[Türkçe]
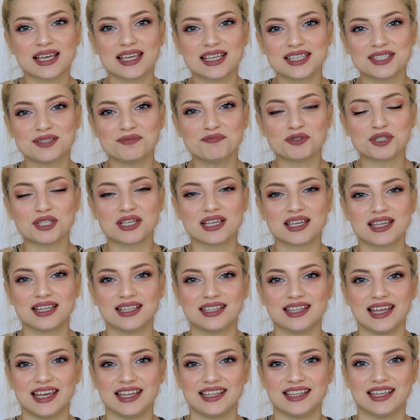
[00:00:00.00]
Makyajım bu
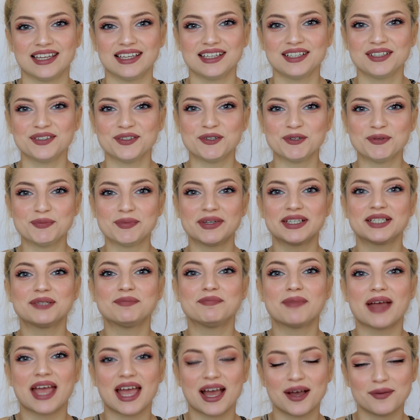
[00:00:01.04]
şekildeydi.
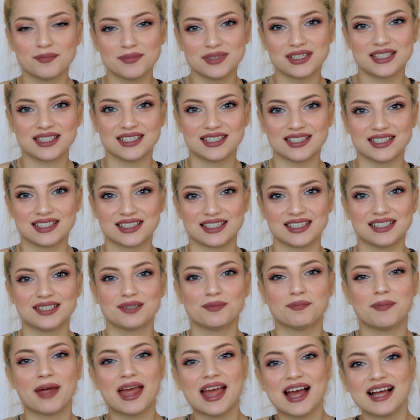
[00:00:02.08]
Umarım
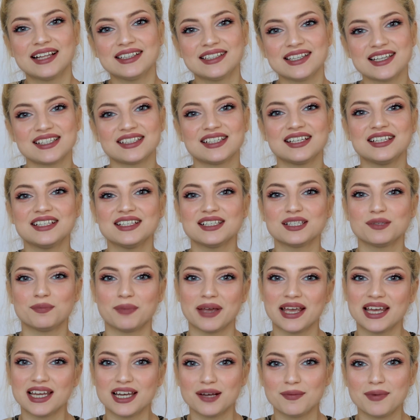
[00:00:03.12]
beğenmişsinizdir. Beğendiyseniz
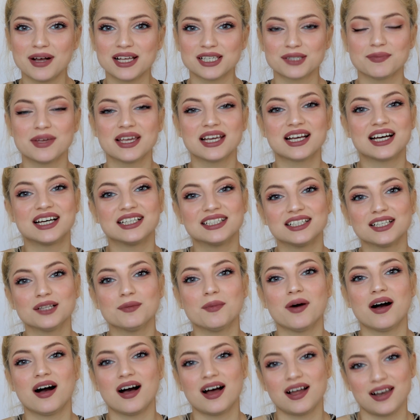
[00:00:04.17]
beğene basmayı,
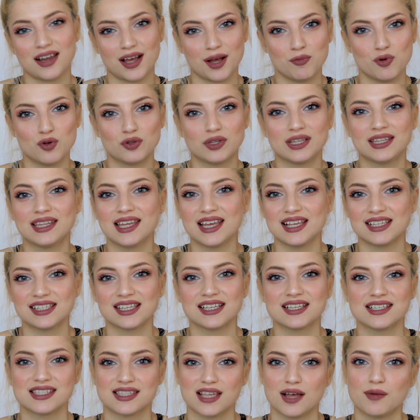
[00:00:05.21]
kanalıma hala abone
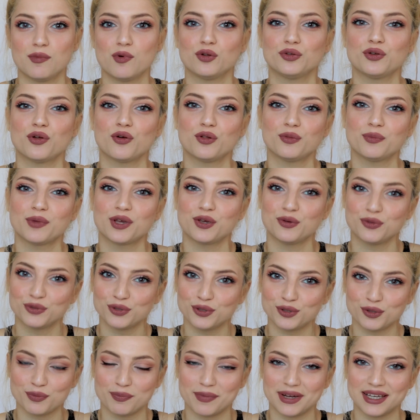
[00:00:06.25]
değilseniz de abone olmayı
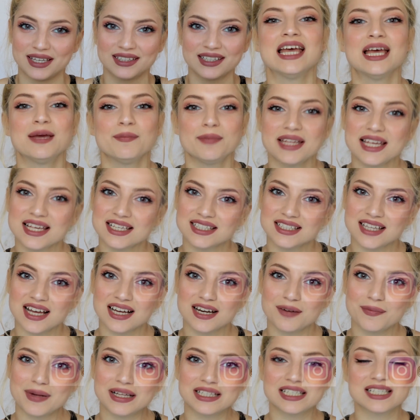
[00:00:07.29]
unutmayın. Bir de
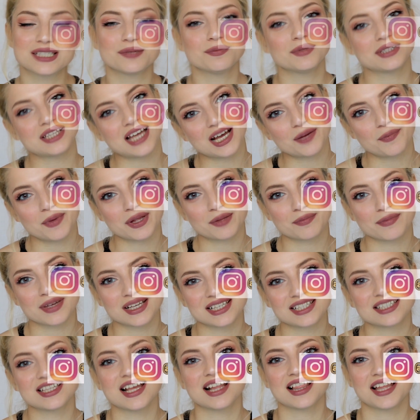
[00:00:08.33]
Instagram adresimi takip etmek
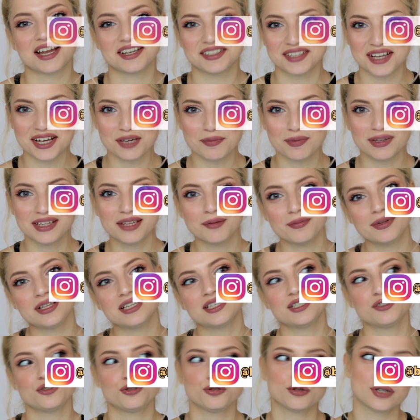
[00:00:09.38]
isteyenler takip
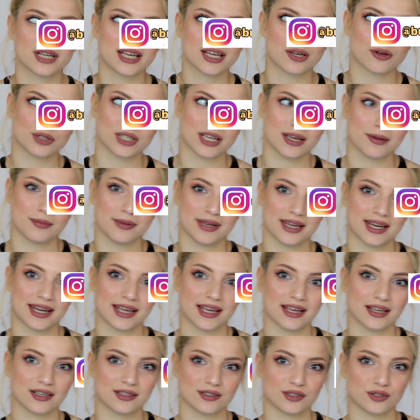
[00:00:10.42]
edebilir. Şuraya köşeye bir
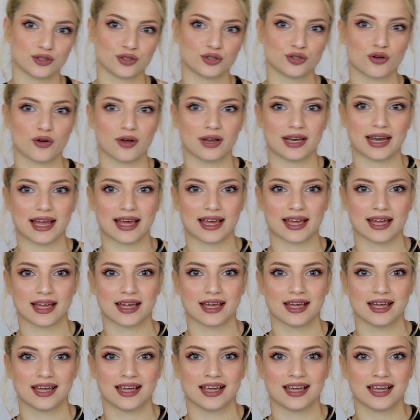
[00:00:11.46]
yere şöyle
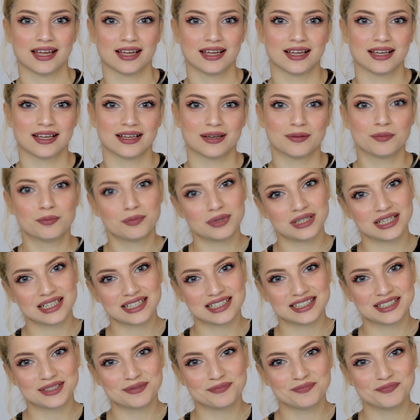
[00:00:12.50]

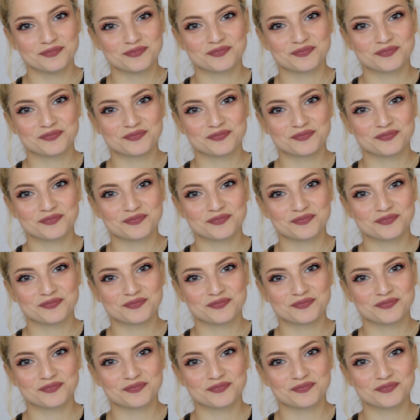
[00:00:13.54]
bırakırım.